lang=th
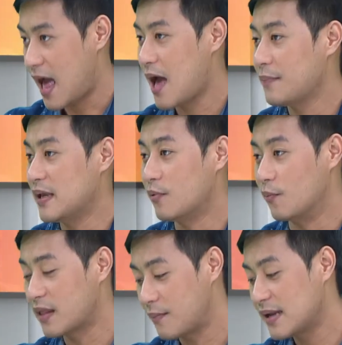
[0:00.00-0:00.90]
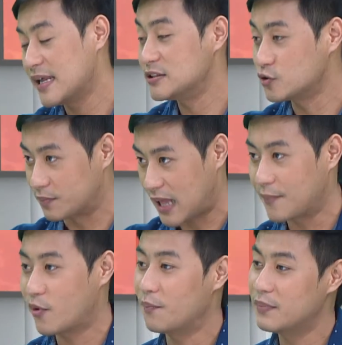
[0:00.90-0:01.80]
ห้าปีผมสามารถเรียนจบทั
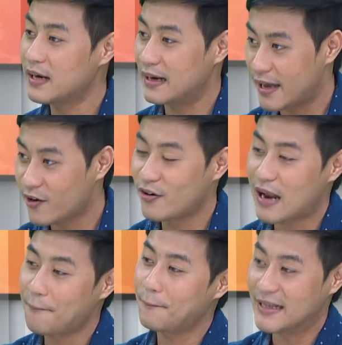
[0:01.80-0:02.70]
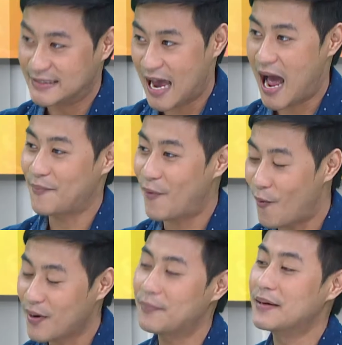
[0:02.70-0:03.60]
นพร้อมเพื่อนแล้วก็รับปริญญาพร้อ
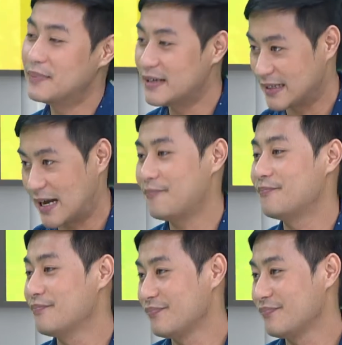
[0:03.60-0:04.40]
มกับเพื่อนๆครับ